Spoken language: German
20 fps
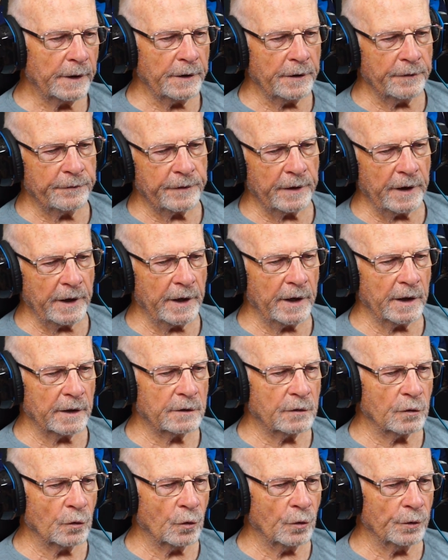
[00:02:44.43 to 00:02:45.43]
dann ist er
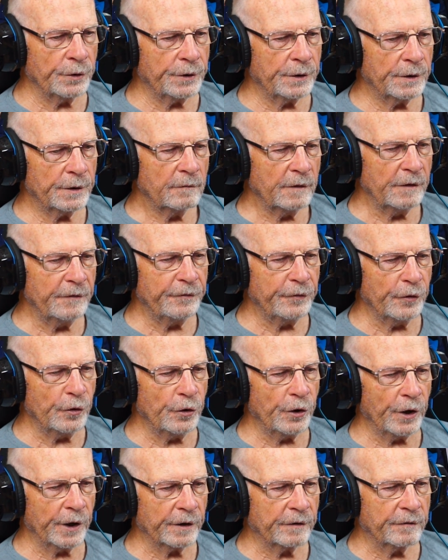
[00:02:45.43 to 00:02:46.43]
eher tot wie
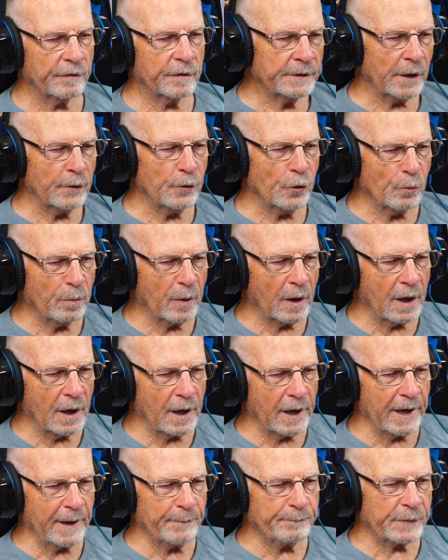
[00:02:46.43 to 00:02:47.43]
Phoenix. Dann
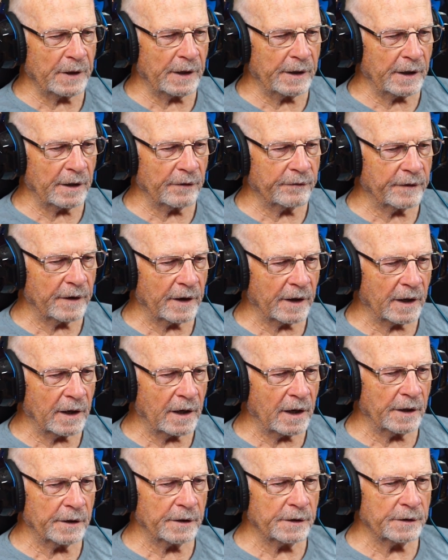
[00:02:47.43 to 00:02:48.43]
überlebt er das ja gar